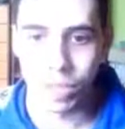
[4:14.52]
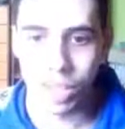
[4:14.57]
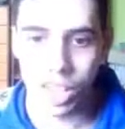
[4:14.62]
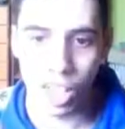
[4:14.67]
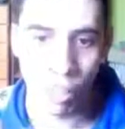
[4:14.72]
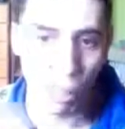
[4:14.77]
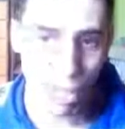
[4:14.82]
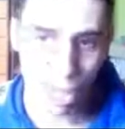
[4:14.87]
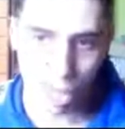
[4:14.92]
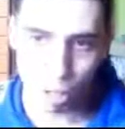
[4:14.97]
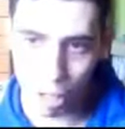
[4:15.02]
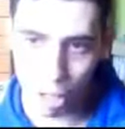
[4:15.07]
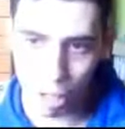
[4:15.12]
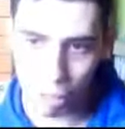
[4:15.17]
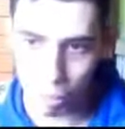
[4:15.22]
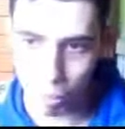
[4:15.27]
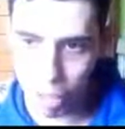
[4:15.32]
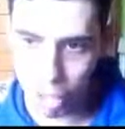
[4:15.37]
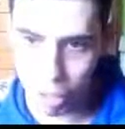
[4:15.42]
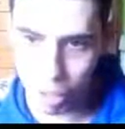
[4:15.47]
ci ha dato
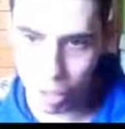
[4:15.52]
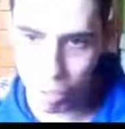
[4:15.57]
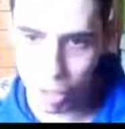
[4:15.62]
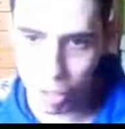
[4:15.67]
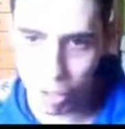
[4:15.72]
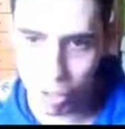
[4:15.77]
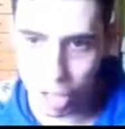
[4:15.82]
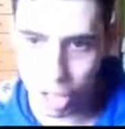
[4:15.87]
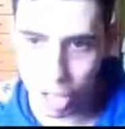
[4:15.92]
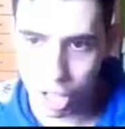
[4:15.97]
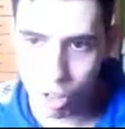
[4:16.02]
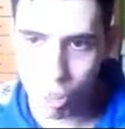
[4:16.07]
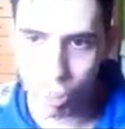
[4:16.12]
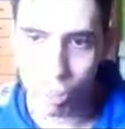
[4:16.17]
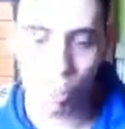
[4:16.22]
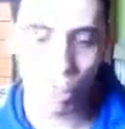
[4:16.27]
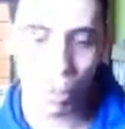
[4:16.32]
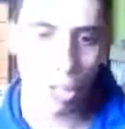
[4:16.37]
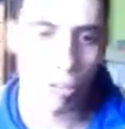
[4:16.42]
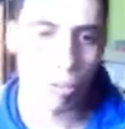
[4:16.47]
una, una, un paio di anni
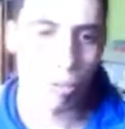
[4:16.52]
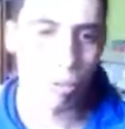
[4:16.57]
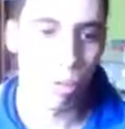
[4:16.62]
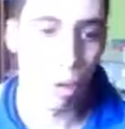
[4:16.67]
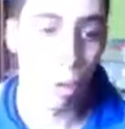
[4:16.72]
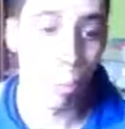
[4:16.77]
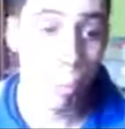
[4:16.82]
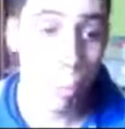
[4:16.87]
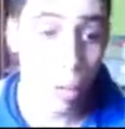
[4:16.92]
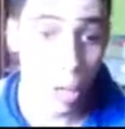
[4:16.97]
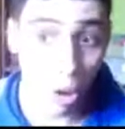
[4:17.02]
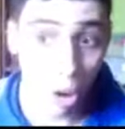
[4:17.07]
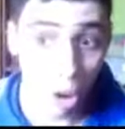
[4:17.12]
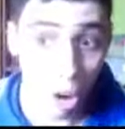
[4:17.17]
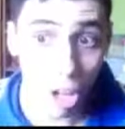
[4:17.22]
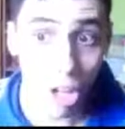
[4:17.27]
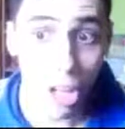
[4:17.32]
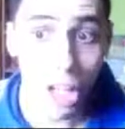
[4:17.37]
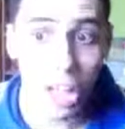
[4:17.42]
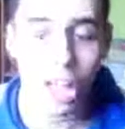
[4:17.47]
dopo Predator 2,
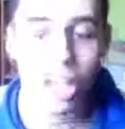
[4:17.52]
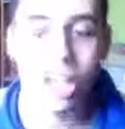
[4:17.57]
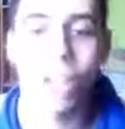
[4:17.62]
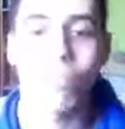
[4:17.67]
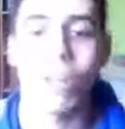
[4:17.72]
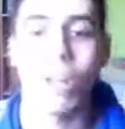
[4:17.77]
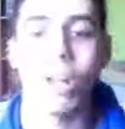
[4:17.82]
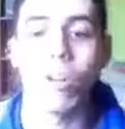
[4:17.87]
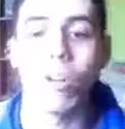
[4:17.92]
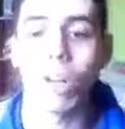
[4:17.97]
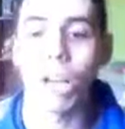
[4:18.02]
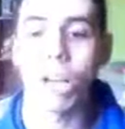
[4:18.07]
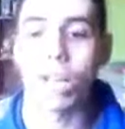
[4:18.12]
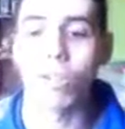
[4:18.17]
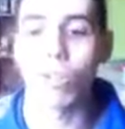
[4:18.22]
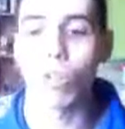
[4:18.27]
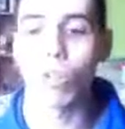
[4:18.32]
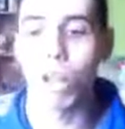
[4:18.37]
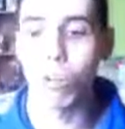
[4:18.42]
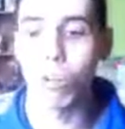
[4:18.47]
però è anche vero che ha
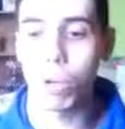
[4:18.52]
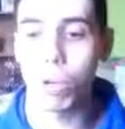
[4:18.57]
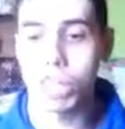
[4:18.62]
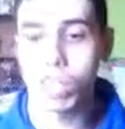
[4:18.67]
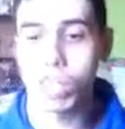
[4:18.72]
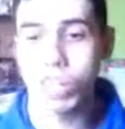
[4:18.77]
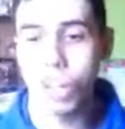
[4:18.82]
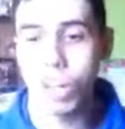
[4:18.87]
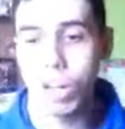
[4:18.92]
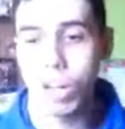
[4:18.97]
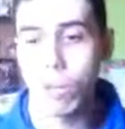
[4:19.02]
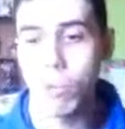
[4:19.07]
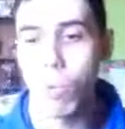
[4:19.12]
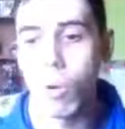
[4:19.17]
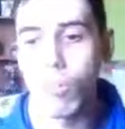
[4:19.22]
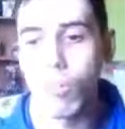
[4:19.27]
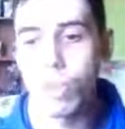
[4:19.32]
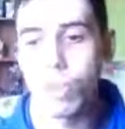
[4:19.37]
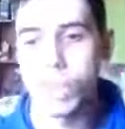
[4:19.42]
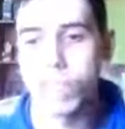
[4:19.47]
detto che questo sarà un
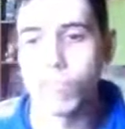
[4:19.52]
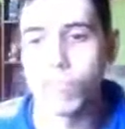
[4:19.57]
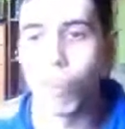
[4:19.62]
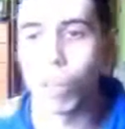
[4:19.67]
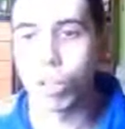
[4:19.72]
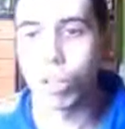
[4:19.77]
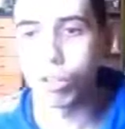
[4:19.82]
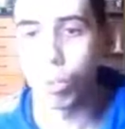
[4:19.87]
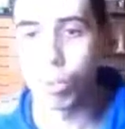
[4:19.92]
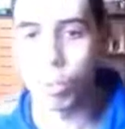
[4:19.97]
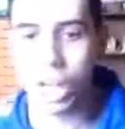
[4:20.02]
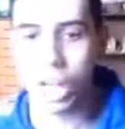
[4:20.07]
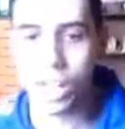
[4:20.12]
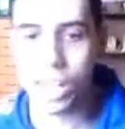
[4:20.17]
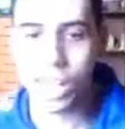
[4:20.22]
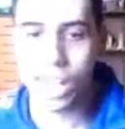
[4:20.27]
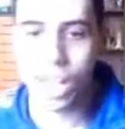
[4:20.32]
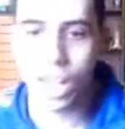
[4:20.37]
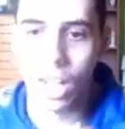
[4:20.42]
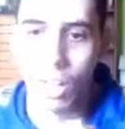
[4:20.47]
nuovo risvolto per la
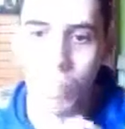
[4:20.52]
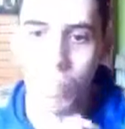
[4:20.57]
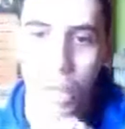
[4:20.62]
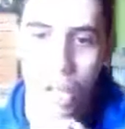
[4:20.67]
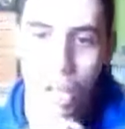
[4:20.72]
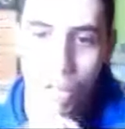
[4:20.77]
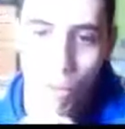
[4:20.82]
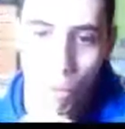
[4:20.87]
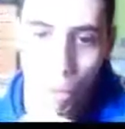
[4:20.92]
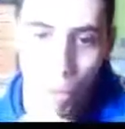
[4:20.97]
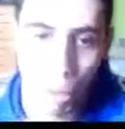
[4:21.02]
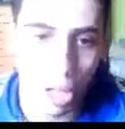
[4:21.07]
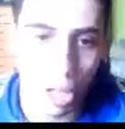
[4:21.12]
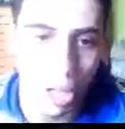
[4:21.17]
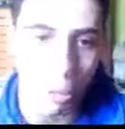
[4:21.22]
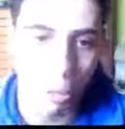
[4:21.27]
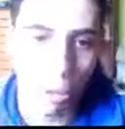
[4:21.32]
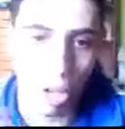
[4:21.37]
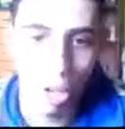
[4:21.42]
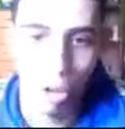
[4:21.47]
saga di Predator,
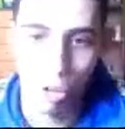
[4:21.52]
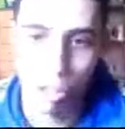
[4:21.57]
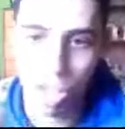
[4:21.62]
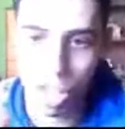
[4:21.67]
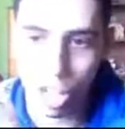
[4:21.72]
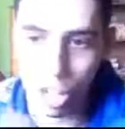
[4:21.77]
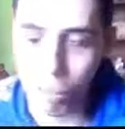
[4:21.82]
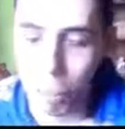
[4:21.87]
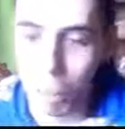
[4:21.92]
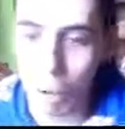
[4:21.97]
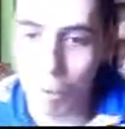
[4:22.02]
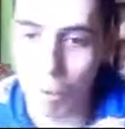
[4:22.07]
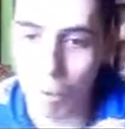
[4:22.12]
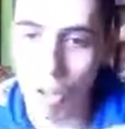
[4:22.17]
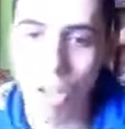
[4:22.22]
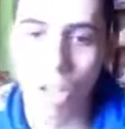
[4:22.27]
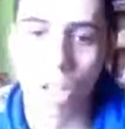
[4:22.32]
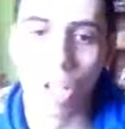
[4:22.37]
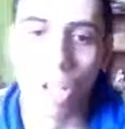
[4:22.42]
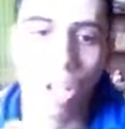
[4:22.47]
quindi qualcosa di
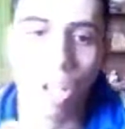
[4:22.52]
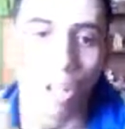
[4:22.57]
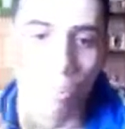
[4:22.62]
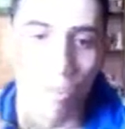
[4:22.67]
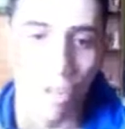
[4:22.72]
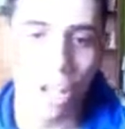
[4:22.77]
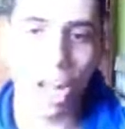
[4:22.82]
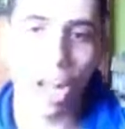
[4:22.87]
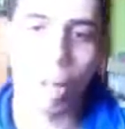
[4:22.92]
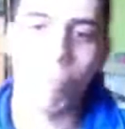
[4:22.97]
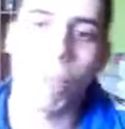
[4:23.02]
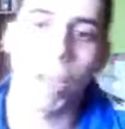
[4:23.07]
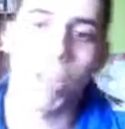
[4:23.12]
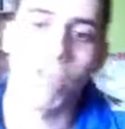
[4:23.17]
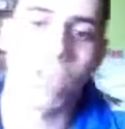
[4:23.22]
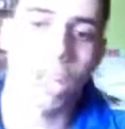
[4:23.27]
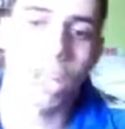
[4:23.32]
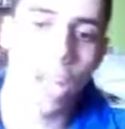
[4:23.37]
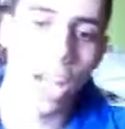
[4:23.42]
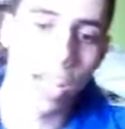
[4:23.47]
nuovo.
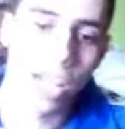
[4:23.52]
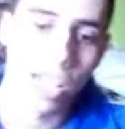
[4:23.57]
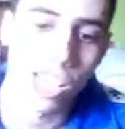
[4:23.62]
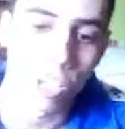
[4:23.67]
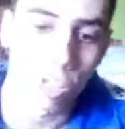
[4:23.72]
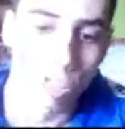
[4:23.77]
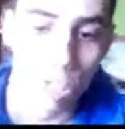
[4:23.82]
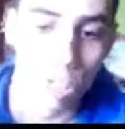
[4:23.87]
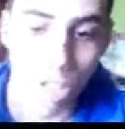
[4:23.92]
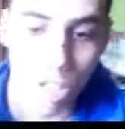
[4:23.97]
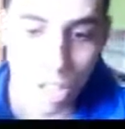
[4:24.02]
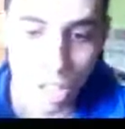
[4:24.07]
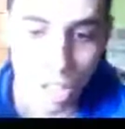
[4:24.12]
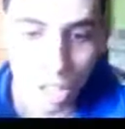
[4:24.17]
Finalmente, cazzo.